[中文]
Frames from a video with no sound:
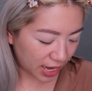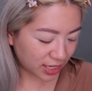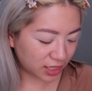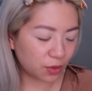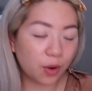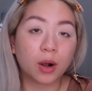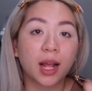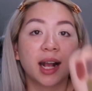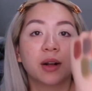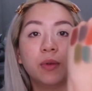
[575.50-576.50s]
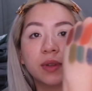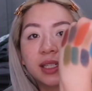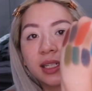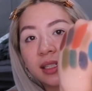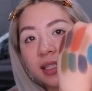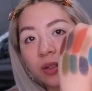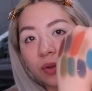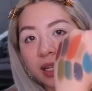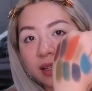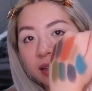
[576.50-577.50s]
哎，其实我有看过这个这
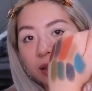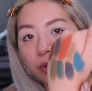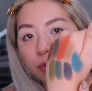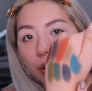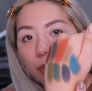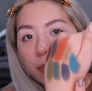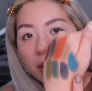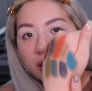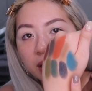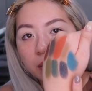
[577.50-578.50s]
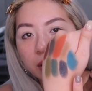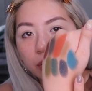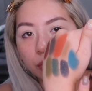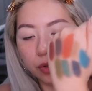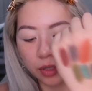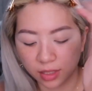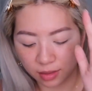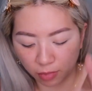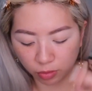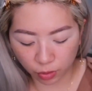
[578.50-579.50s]
种颜色的玉，我也不知道那是不是玉，就
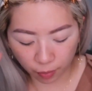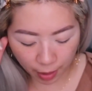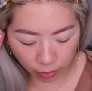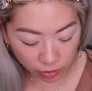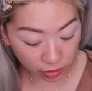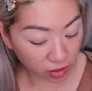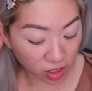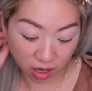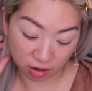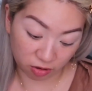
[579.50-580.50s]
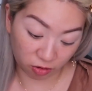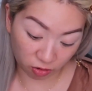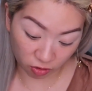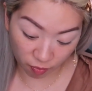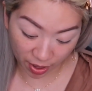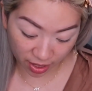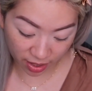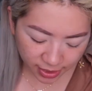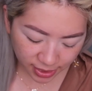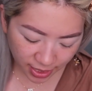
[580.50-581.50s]
是某种宝石，超美。
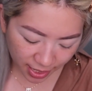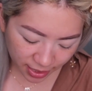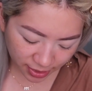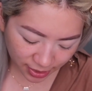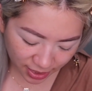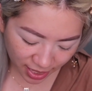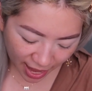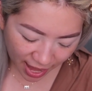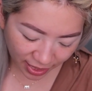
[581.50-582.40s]
接下来呢是